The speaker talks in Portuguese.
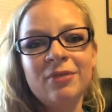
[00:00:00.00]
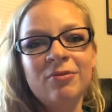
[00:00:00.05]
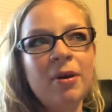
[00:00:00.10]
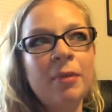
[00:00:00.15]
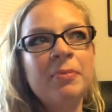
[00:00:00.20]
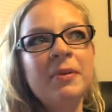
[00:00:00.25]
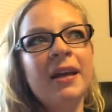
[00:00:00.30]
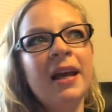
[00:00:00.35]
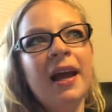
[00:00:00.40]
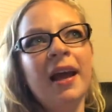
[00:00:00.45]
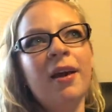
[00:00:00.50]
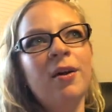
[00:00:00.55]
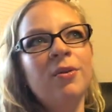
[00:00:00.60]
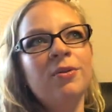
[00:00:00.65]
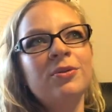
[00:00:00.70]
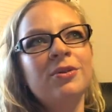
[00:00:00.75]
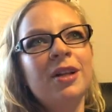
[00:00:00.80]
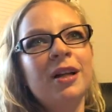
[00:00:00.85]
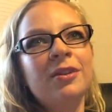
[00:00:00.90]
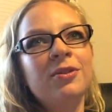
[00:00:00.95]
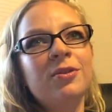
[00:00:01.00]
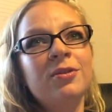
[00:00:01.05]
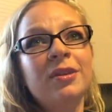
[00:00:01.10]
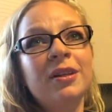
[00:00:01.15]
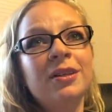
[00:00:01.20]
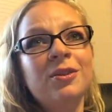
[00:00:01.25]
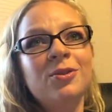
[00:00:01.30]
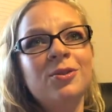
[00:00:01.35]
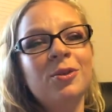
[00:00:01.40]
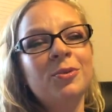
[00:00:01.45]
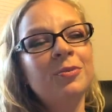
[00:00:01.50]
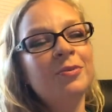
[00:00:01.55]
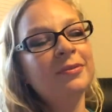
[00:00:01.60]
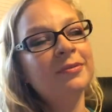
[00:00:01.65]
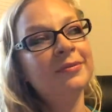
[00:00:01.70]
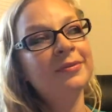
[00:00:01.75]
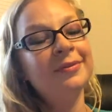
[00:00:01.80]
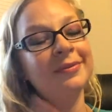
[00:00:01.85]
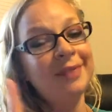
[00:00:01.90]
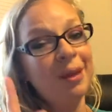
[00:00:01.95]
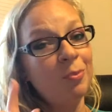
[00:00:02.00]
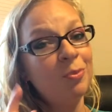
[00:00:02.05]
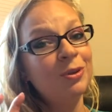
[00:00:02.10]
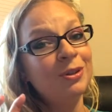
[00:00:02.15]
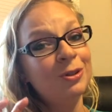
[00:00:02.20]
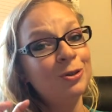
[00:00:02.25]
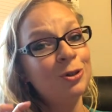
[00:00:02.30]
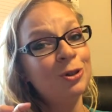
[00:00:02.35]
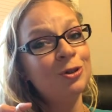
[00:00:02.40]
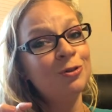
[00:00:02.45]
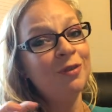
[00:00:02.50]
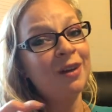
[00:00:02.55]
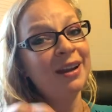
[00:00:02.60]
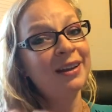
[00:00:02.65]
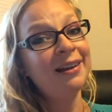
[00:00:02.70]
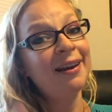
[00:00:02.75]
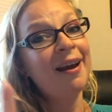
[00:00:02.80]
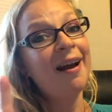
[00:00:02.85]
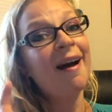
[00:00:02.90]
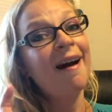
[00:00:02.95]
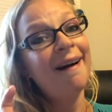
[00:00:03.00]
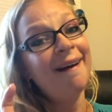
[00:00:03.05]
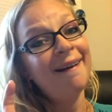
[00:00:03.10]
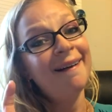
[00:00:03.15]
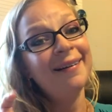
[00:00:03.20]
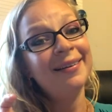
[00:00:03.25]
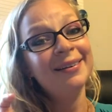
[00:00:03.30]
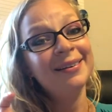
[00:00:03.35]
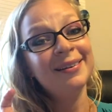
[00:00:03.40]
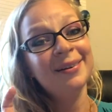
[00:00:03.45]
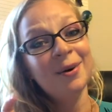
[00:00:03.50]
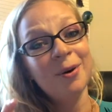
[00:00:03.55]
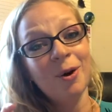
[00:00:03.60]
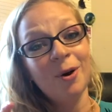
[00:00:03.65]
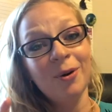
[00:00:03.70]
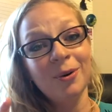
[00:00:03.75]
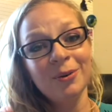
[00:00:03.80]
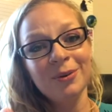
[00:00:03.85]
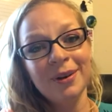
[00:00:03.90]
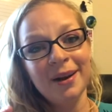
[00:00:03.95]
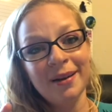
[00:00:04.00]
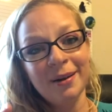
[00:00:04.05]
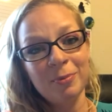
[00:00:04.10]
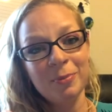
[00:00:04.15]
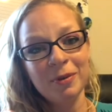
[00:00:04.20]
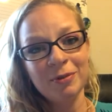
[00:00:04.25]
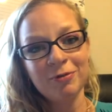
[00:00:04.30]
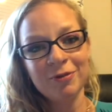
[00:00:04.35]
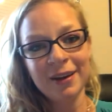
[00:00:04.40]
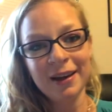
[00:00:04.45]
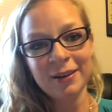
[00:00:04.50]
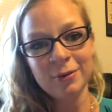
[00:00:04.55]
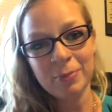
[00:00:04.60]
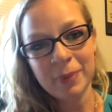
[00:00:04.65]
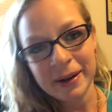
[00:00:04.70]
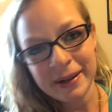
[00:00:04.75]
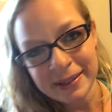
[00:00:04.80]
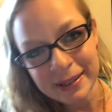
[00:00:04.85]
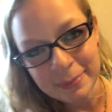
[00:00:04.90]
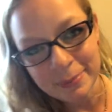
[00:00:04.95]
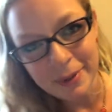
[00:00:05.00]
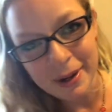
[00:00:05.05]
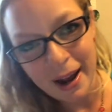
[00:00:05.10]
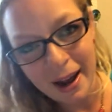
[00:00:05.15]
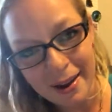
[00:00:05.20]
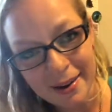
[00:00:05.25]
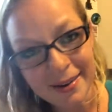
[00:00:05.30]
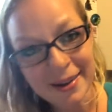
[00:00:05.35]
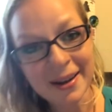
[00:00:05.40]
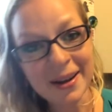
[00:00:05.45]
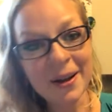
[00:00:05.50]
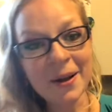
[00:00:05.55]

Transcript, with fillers: Não é porque os Estados Unidos, todo mundo, tem muita gente que fala que é ai, o lugar perfeito para se morar,